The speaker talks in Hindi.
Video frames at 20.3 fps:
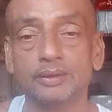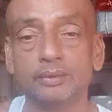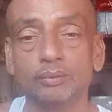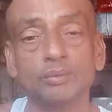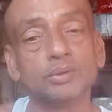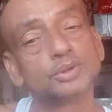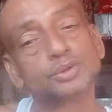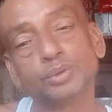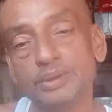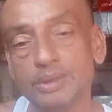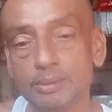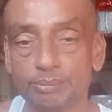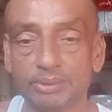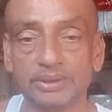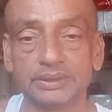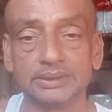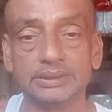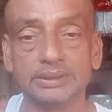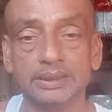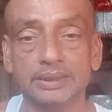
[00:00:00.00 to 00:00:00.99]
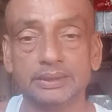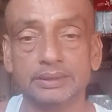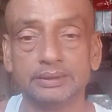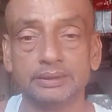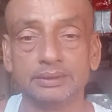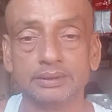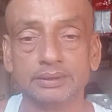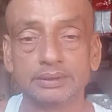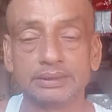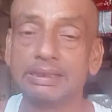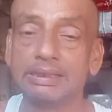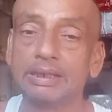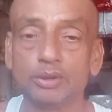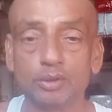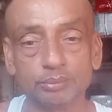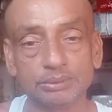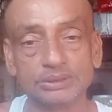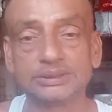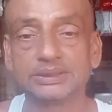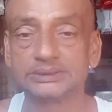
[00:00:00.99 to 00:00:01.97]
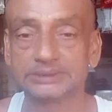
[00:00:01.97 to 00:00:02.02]
उन्हें सुननी पड़ती है कि यार ये
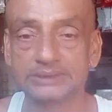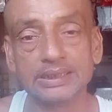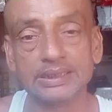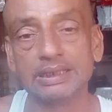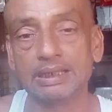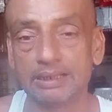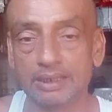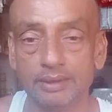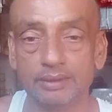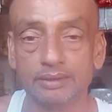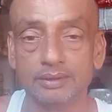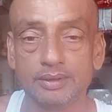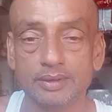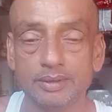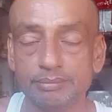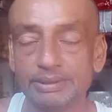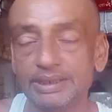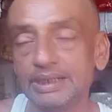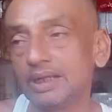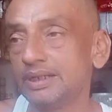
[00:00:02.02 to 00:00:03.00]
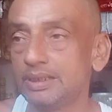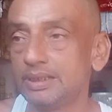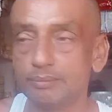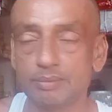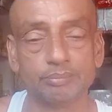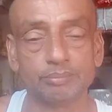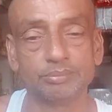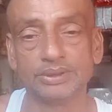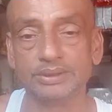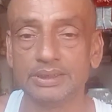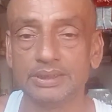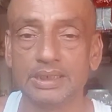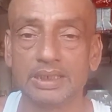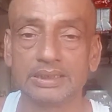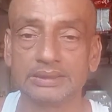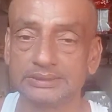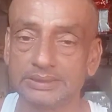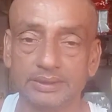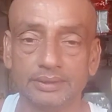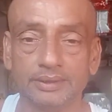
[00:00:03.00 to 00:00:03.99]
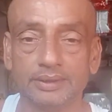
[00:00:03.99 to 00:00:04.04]
बच्चा सही कर रहा है मैंने नहीं पापा जी यार
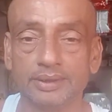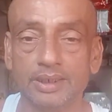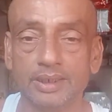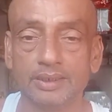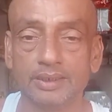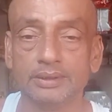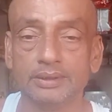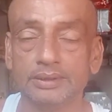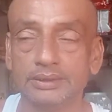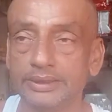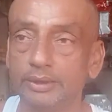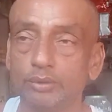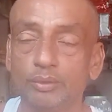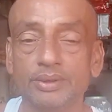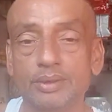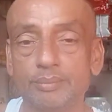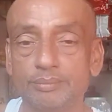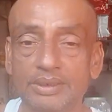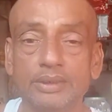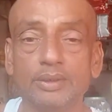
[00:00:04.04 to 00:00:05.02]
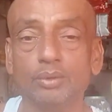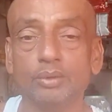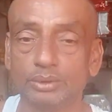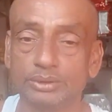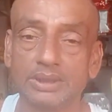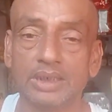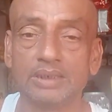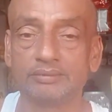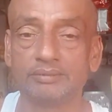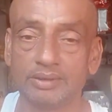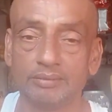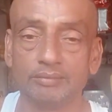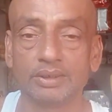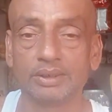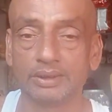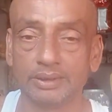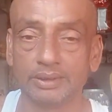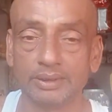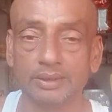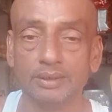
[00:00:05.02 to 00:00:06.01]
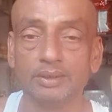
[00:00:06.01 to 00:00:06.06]
ऐसा नहीं करना देखो इन्हें मेरी नौ साल सेवा
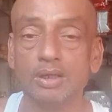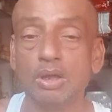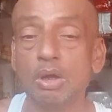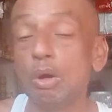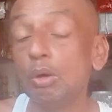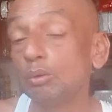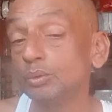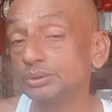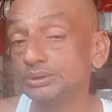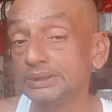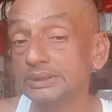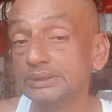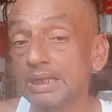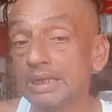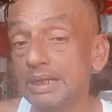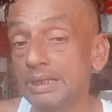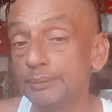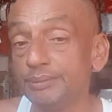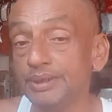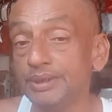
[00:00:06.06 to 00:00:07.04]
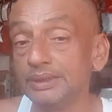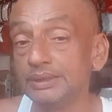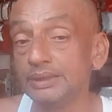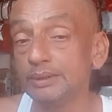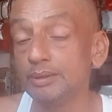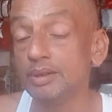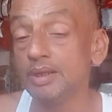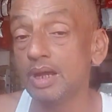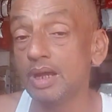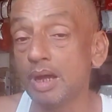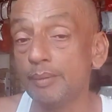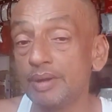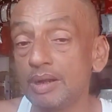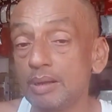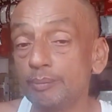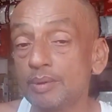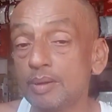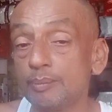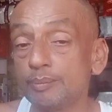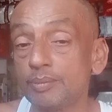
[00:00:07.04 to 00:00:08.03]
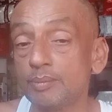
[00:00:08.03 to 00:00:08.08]
करी और उसकी तारीफ ये थी हमारे
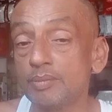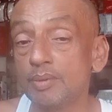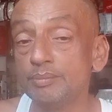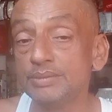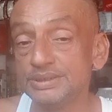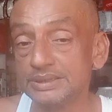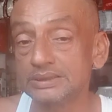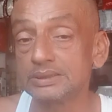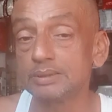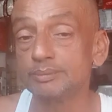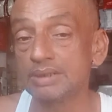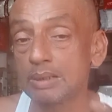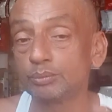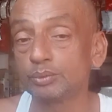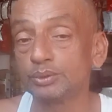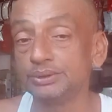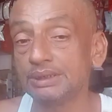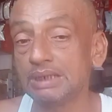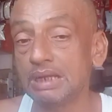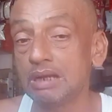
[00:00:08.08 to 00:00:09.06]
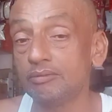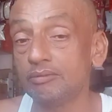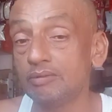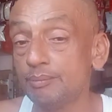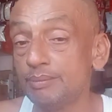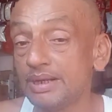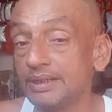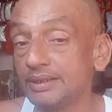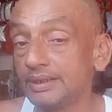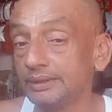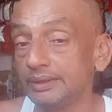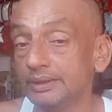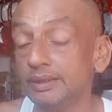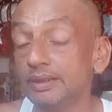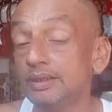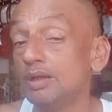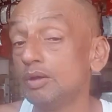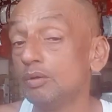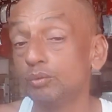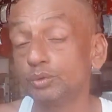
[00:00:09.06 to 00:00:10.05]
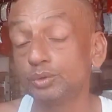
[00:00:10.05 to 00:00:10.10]
पापा मम्मी जैसे मैंने आपको दिखाया वहाँ बैठे थे
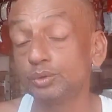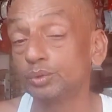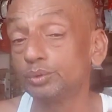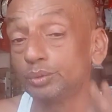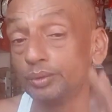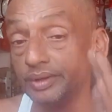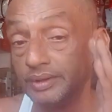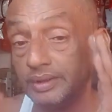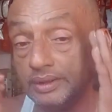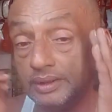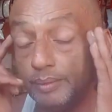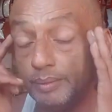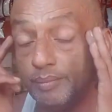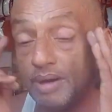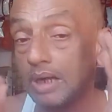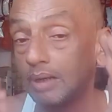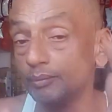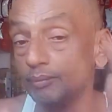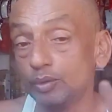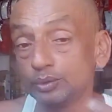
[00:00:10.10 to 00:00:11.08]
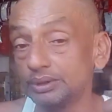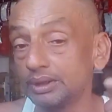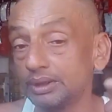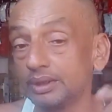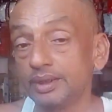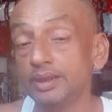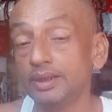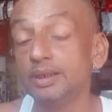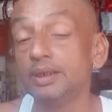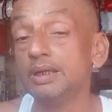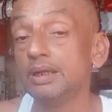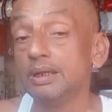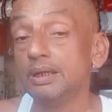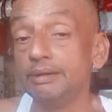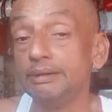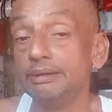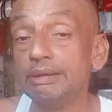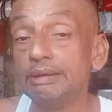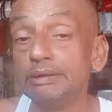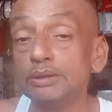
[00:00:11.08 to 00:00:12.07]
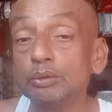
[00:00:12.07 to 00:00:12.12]
वो तो थोड़ी सी दिमाग में उतर गई
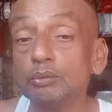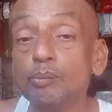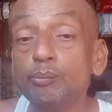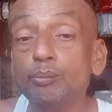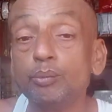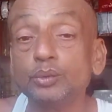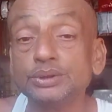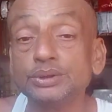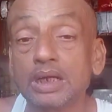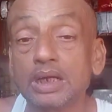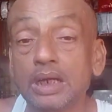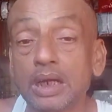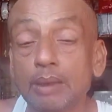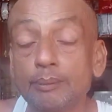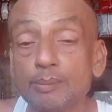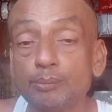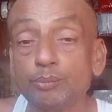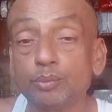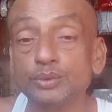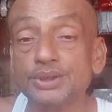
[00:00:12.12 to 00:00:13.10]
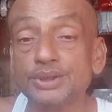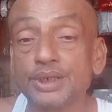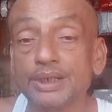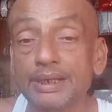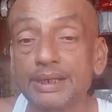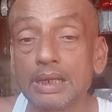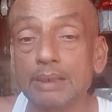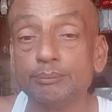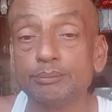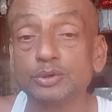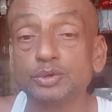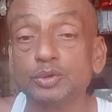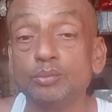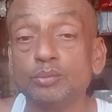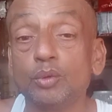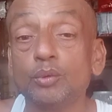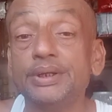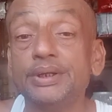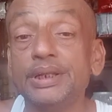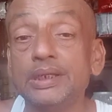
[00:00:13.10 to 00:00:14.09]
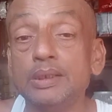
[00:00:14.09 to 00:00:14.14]
नहीं तो वो पूजा घर में पूजा के टाइम पर सुबह
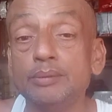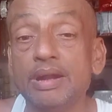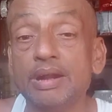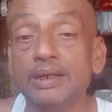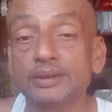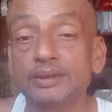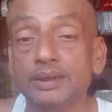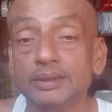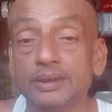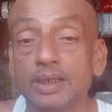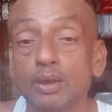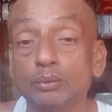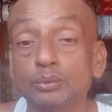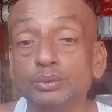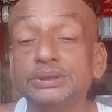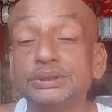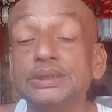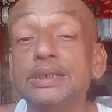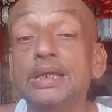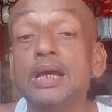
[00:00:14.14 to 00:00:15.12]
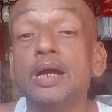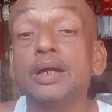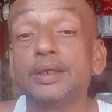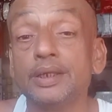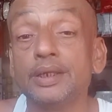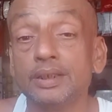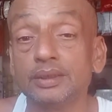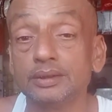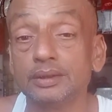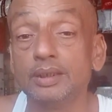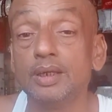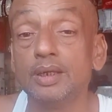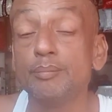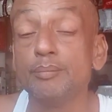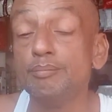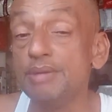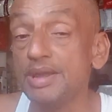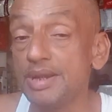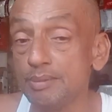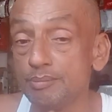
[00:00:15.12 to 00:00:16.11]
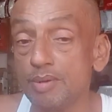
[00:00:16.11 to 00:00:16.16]
को डेली बैठता था उसकी ये हकीकत
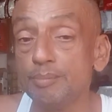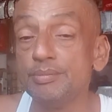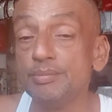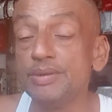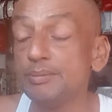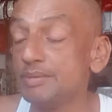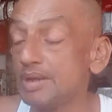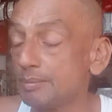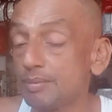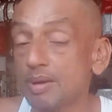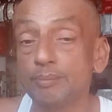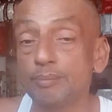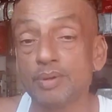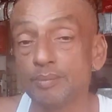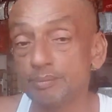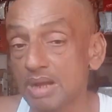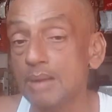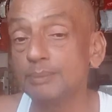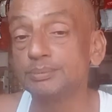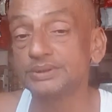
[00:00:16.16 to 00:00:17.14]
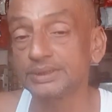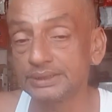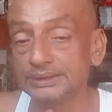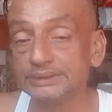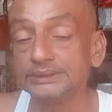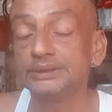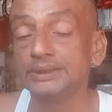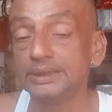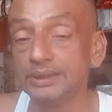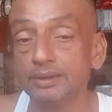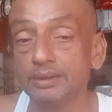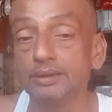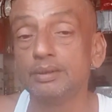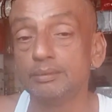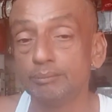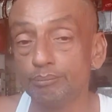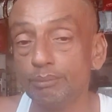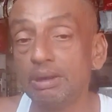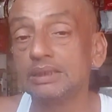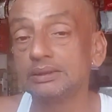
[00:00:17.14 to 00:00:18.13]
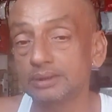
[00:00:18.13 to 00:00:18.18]
मेरी मम्मी मेरे पापा मैं आपसे किसी दिन
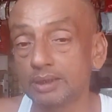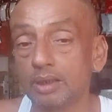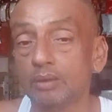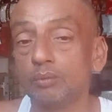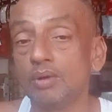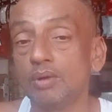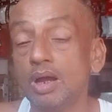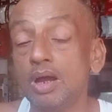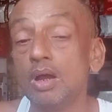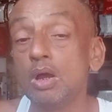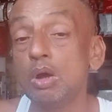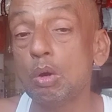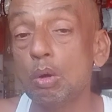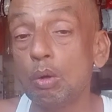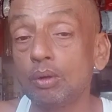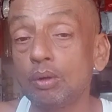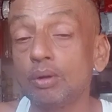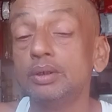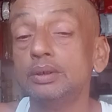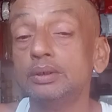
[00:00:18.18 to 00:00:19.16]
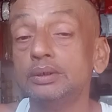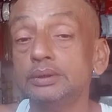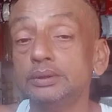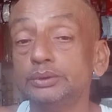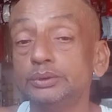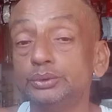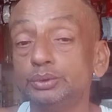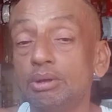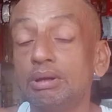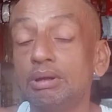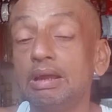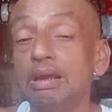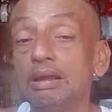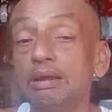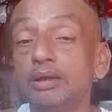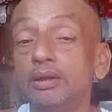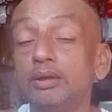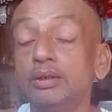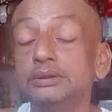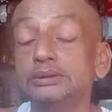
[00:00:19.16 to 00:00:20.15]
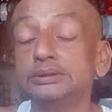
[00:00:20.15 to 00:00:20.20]
बात कराऊँगा और जो है
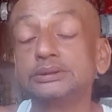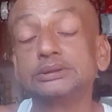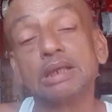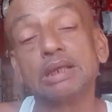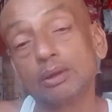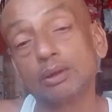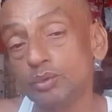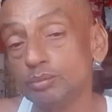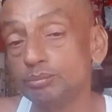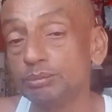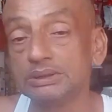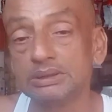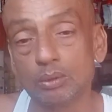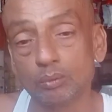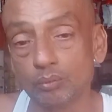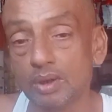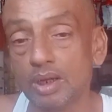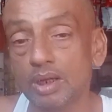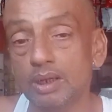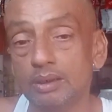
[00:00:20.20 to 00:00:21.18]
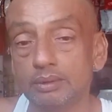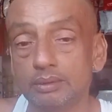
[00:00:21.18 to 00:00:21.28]
सारा कुछ बताऊँगा